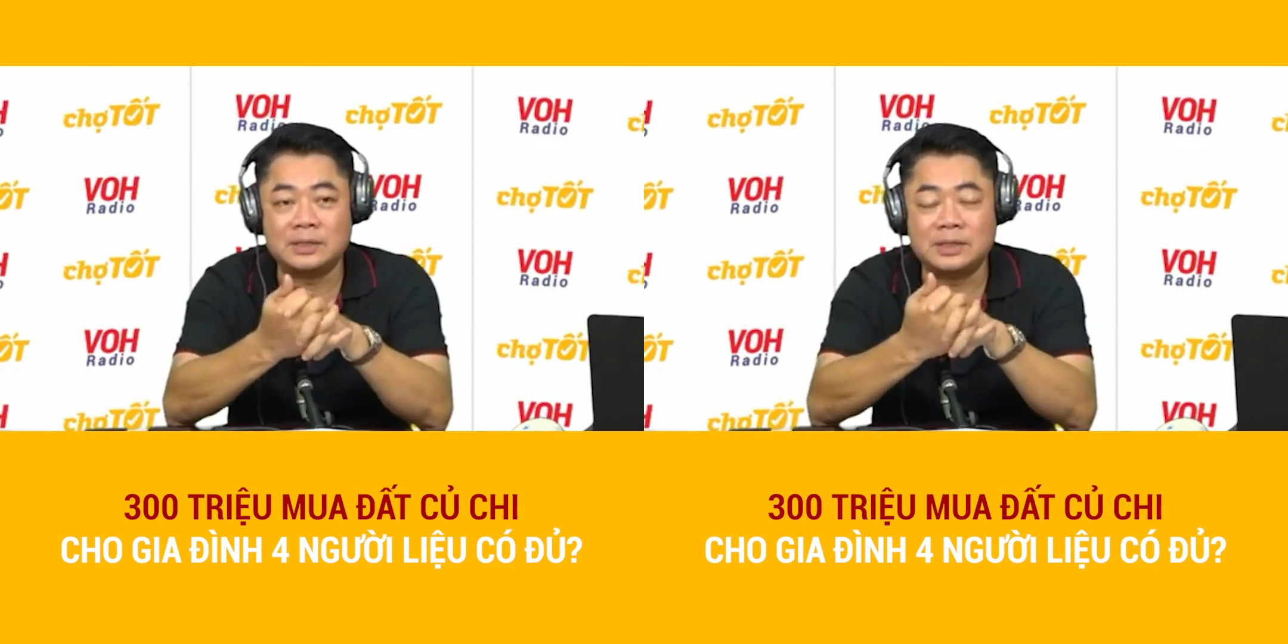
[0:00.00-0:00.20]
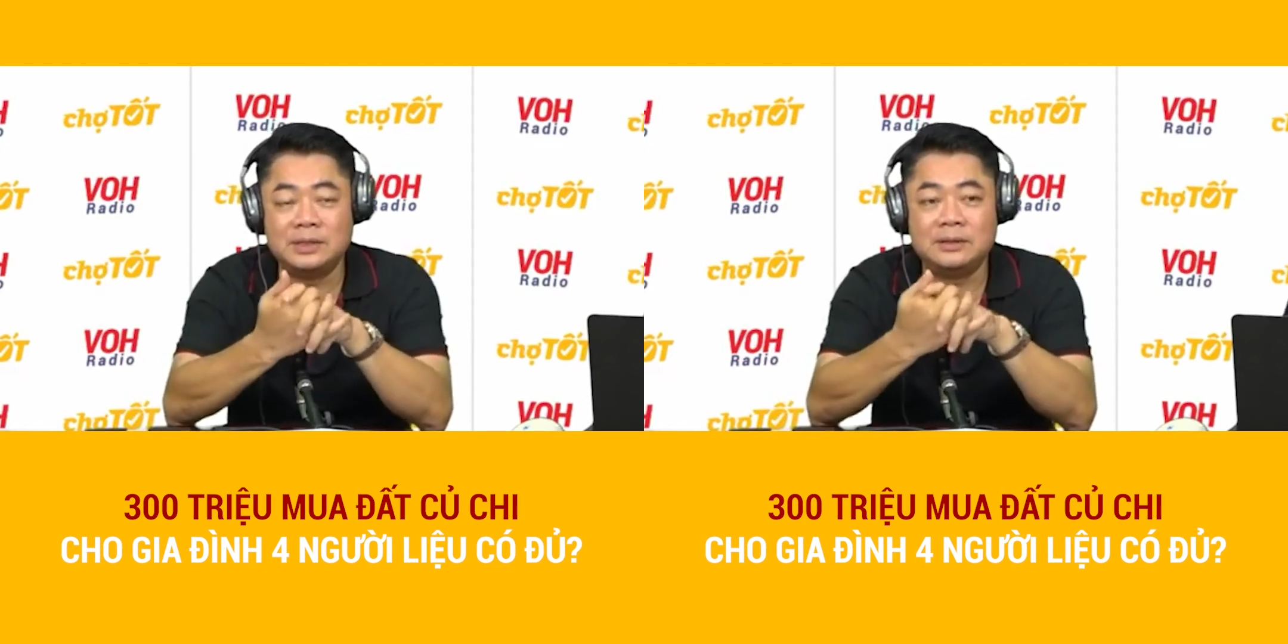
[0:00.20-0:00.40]

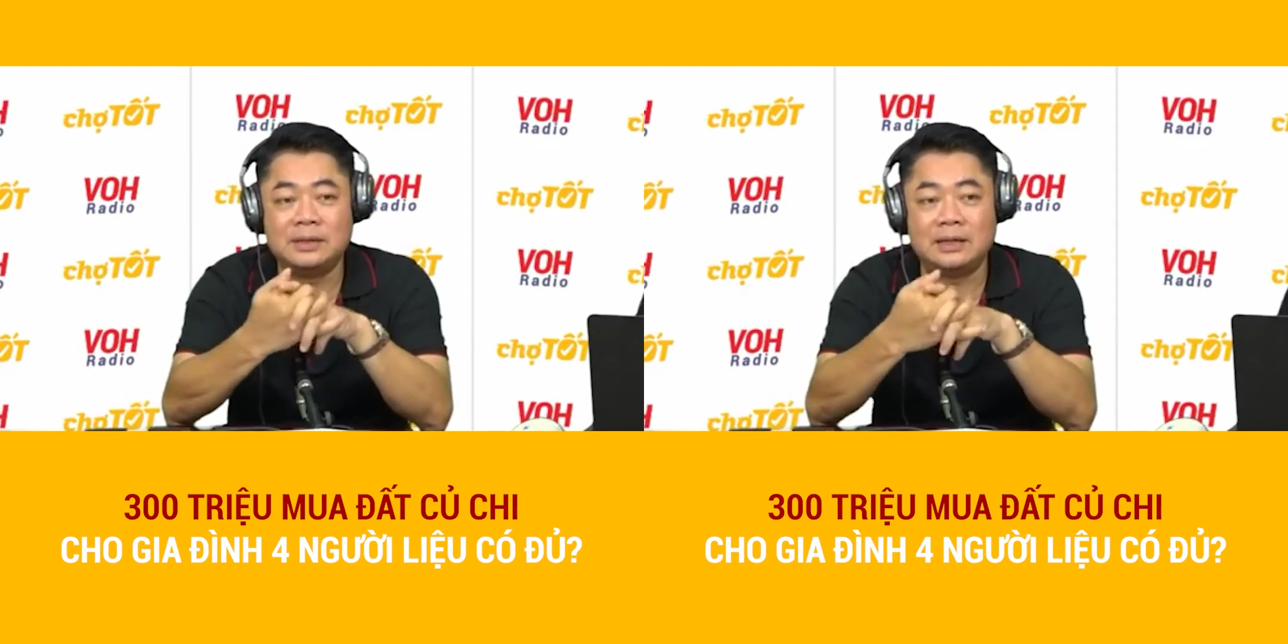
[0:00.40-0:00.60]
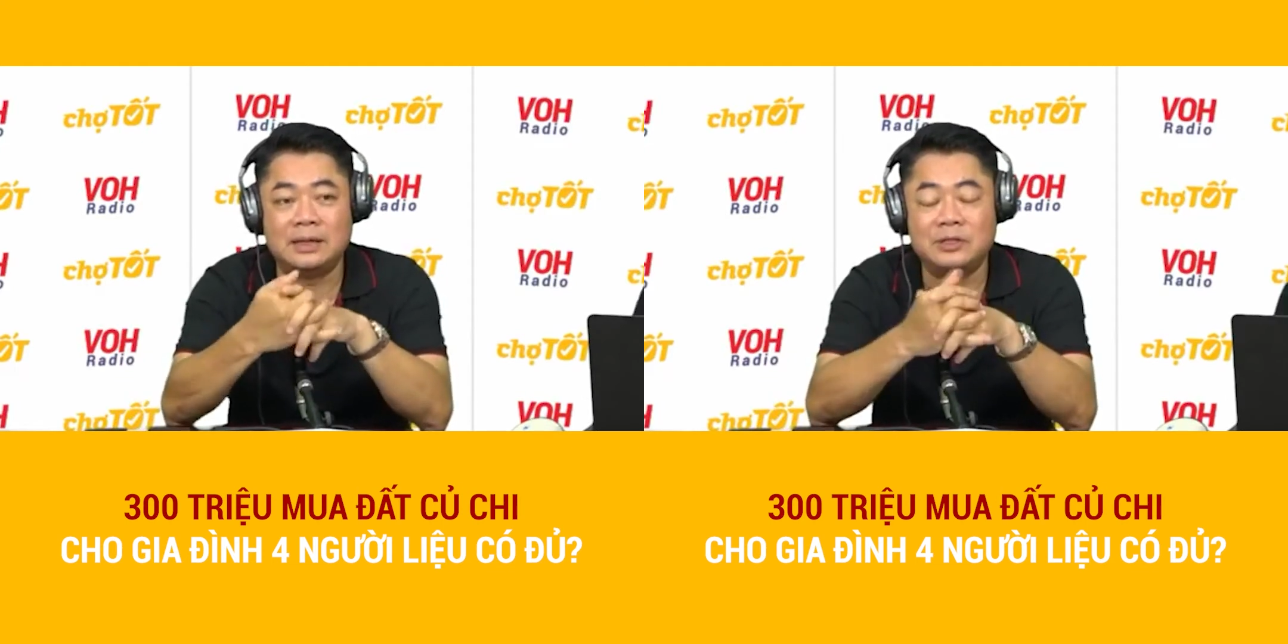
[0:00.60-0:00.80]
Chị Như
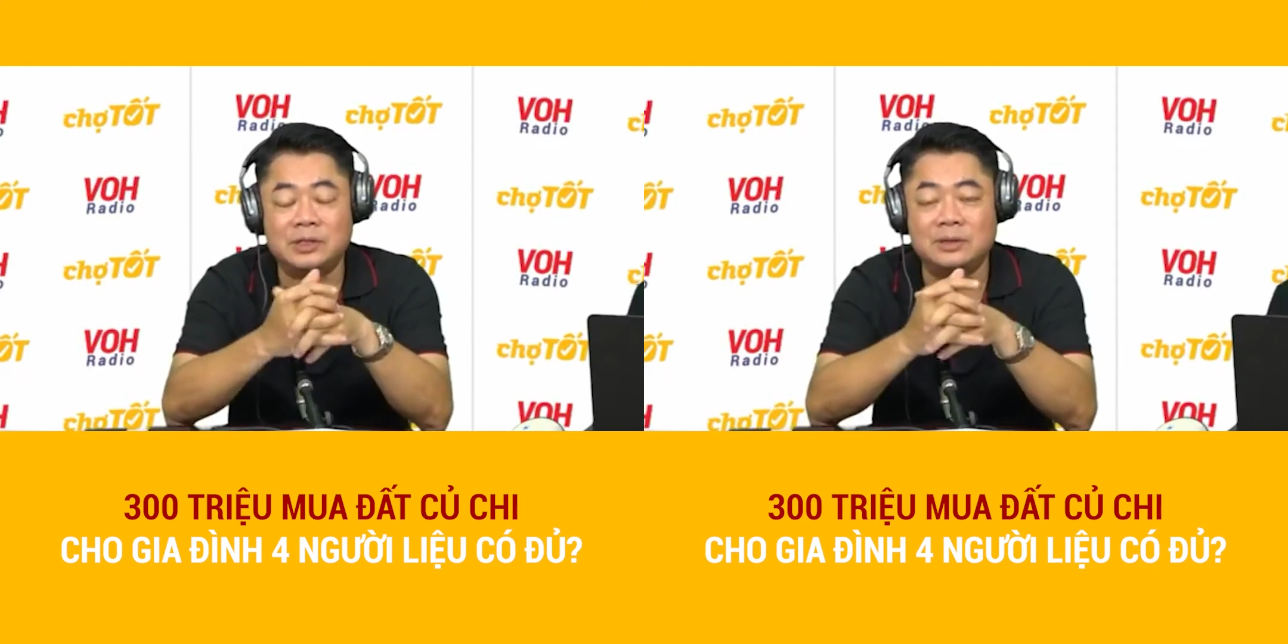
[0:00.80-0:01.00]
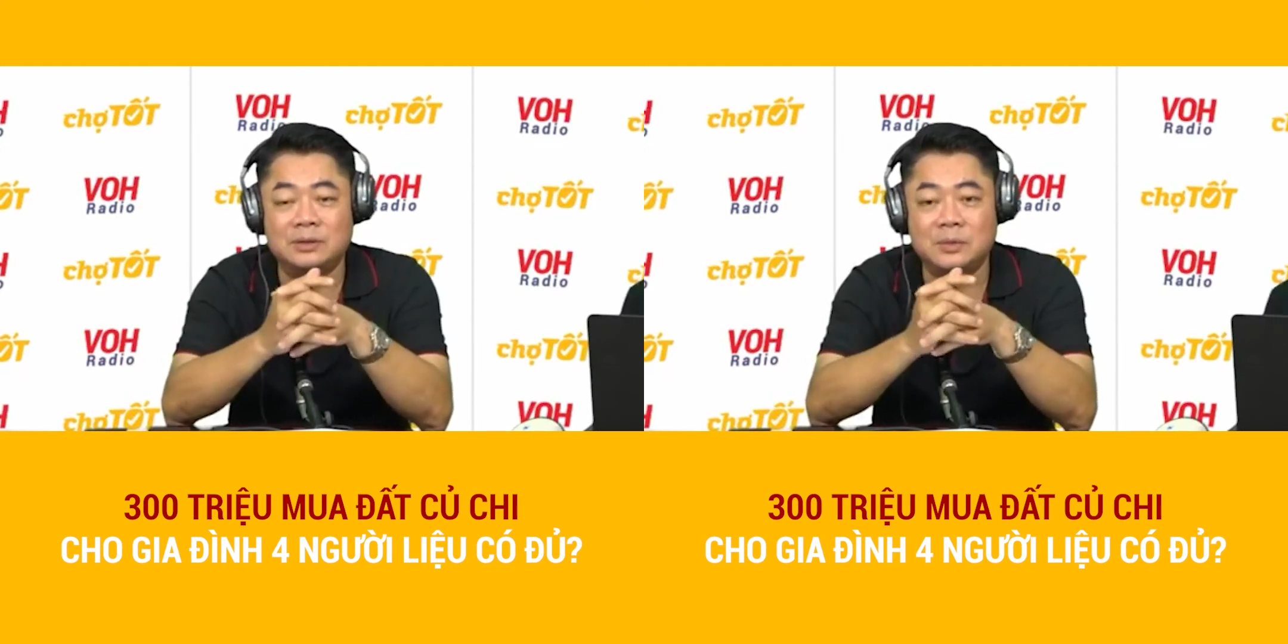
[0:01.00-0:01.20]
là làm
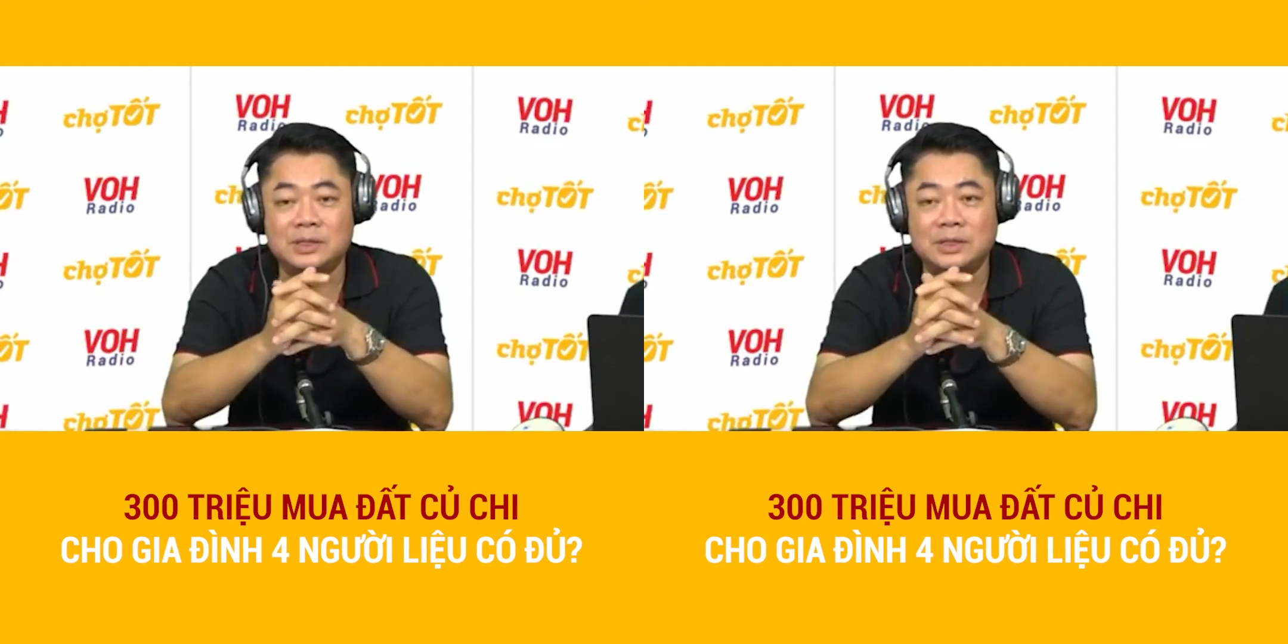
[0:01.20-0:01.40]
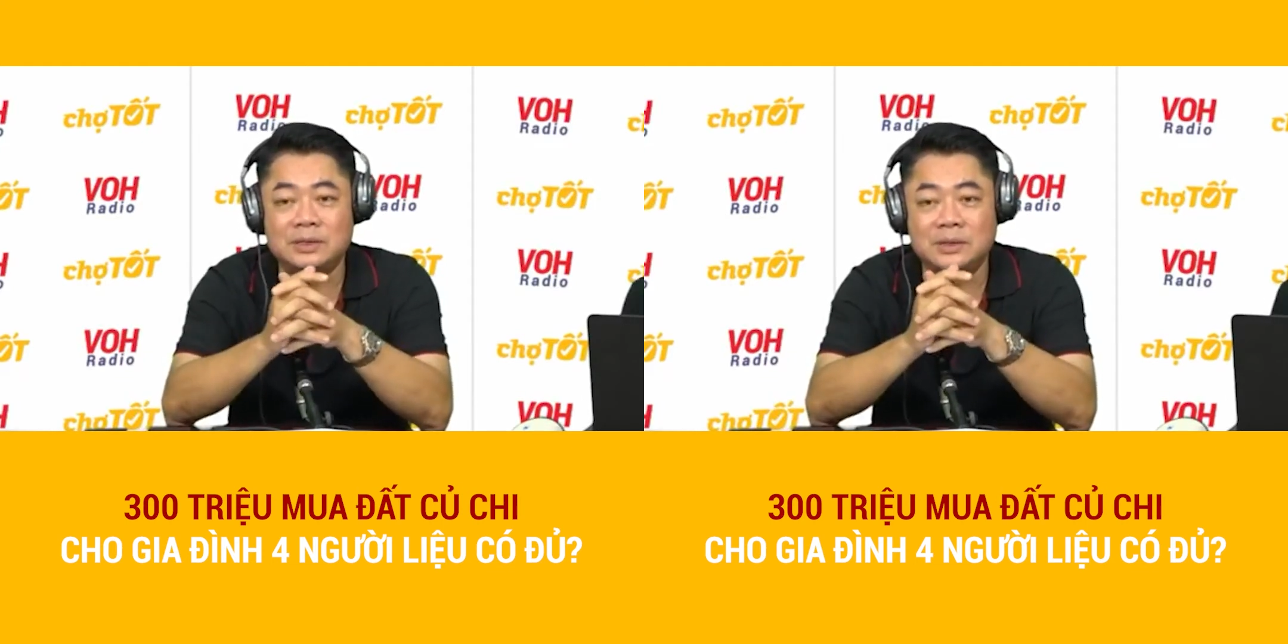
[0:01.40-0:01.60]
việc ở quận
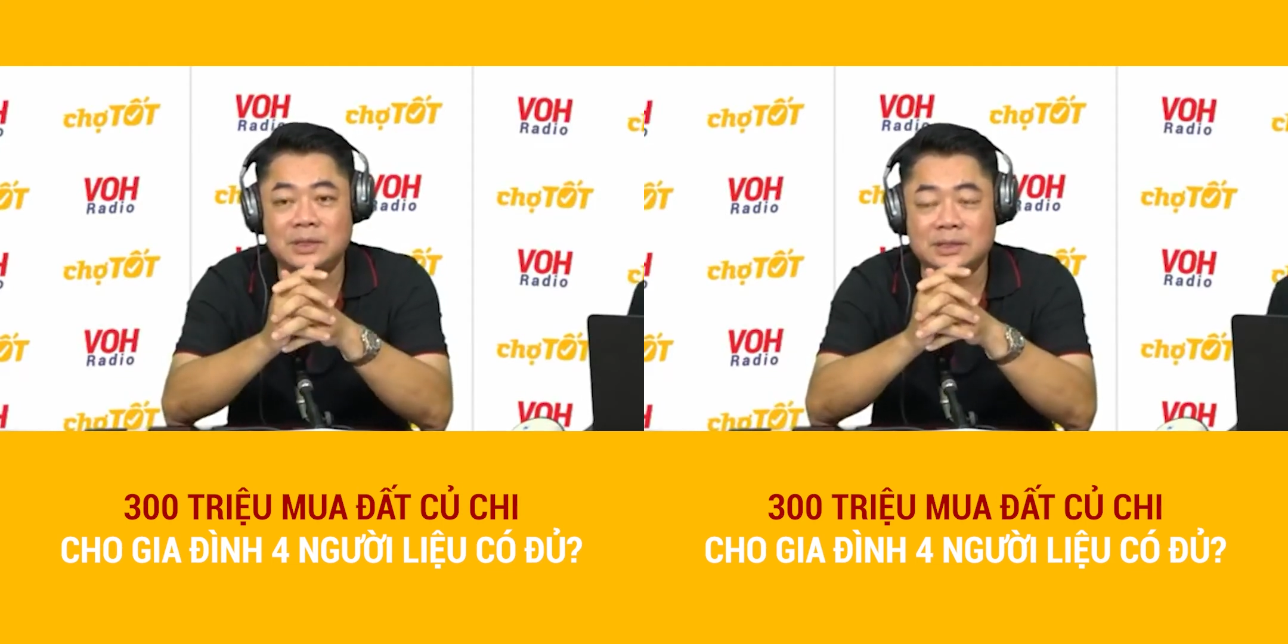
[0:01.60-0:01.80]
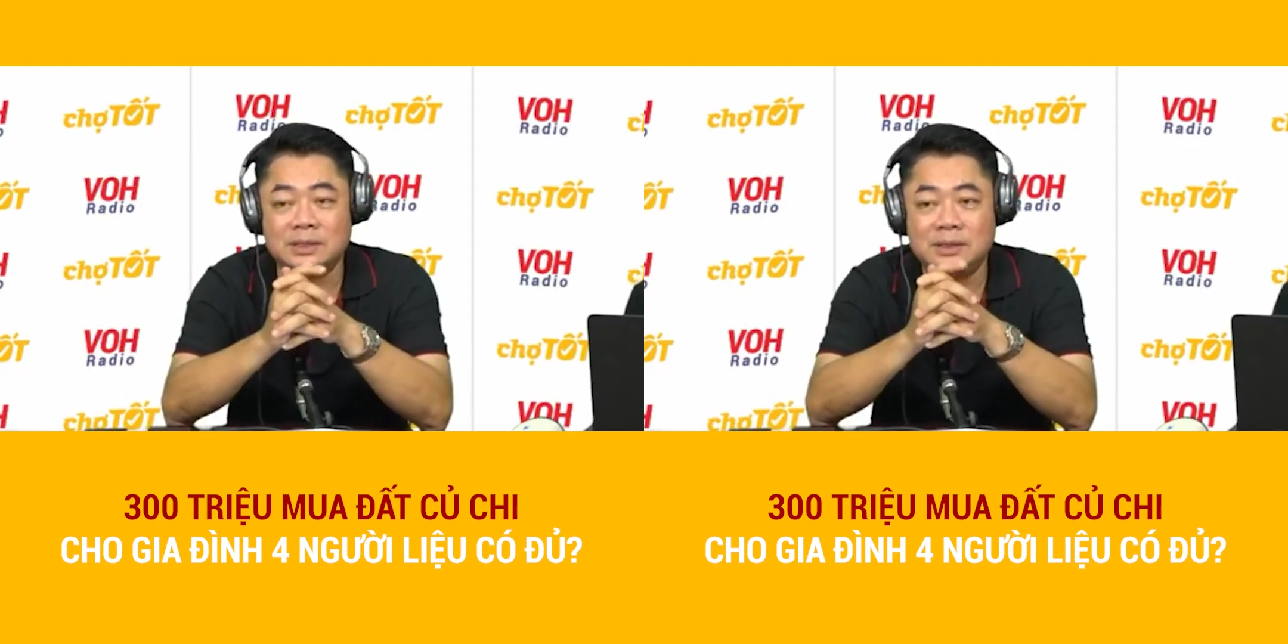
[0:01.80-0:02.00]
9 luôn
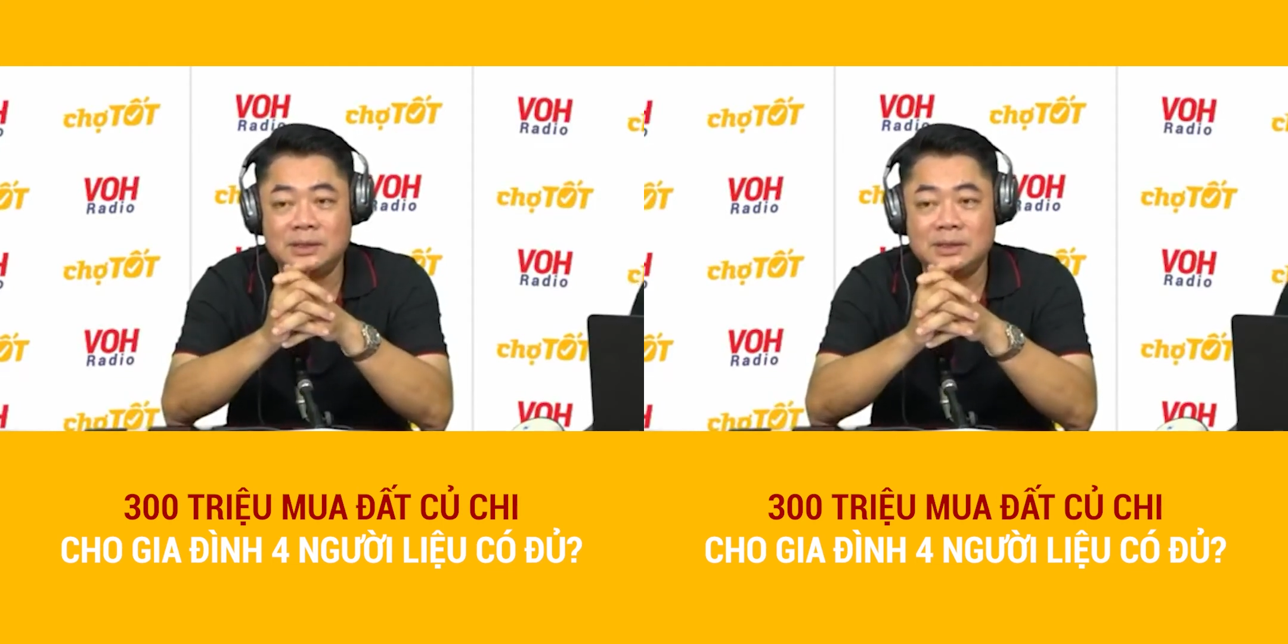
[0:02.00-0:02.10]
à chị?